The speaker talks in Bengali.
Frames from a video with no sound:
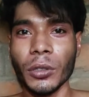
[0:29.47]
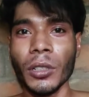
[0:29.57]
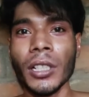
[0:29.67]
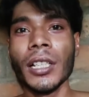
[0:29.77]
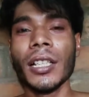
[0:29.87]
এসছো
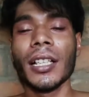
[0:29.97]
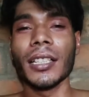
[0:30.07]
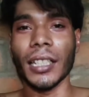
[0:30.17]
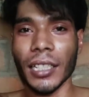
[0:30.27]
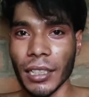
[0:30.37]

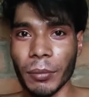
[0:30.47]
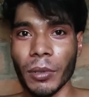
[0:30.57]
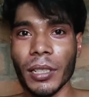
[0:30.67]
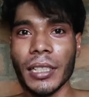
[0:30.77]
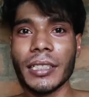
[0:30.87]
তাদেরকে
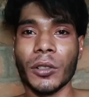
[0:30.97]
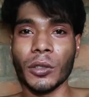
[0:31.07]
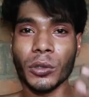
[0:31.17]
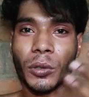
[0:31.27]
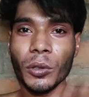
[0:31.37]
বলে দিই
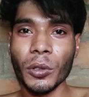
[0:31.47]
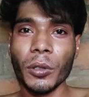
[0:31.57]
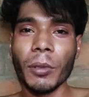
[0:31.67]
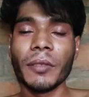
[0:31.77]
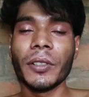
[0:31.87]
অসংখ্য
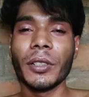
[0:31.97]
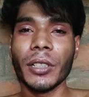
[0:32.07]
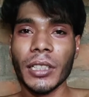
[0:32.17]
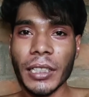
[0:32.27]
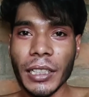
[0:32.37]
ধন্যবাদ
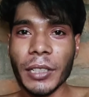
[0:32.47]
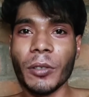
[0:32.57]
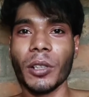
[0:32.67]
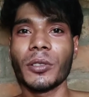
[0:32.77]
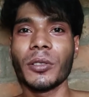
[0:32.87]
ভিডিওটাতে ক্লিক
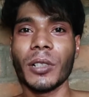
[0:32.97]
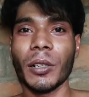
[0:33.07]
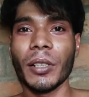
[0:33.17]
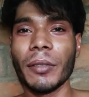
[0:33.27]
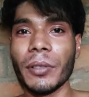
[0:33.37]
করার জন্য
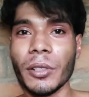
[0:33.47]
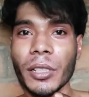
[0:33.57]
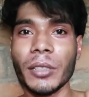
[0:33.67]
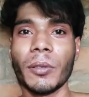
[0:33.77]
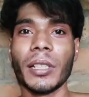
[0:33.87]
কারণ এই
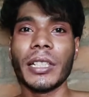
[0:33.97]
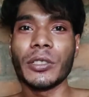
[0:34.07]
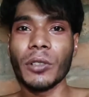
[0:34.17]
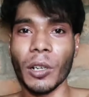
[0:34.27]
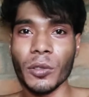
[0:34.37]
ভিডিওটাতে অনেক
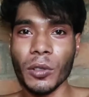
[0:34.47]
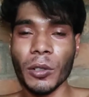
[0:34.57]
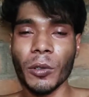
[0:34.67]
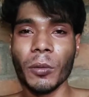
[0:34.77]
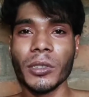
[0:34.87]
কিছু
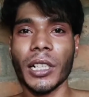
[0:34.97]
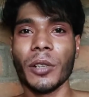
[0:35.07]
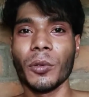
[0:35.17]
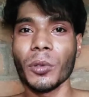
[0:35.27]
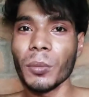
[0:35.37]
আলোচনা করব
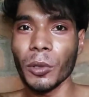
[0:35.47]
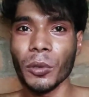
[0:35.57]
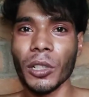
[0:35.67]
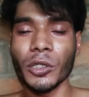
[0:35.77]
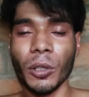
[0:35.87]
যারা নতুন
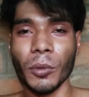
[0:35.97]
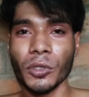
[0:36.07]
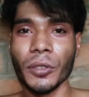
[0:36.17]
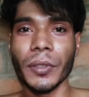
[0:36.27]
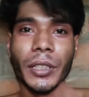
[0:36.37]
বন্ধু আছে
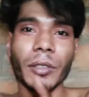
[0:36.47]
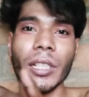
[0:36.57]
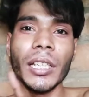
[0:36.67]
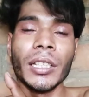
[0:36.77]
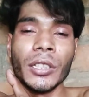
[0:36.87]
অবশ্যই
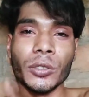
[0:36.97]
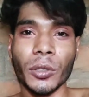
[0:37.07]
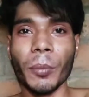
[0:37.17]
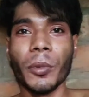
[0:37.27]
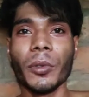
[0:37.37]
ভিডিওটা
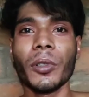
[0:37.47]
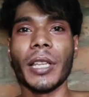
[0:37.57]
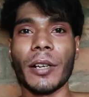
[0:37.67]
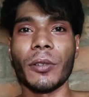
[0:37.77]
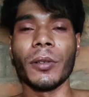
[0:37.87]
সম্পূর্ণ
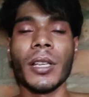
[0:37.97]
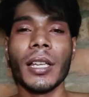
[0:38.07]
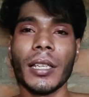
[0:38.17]
দেখো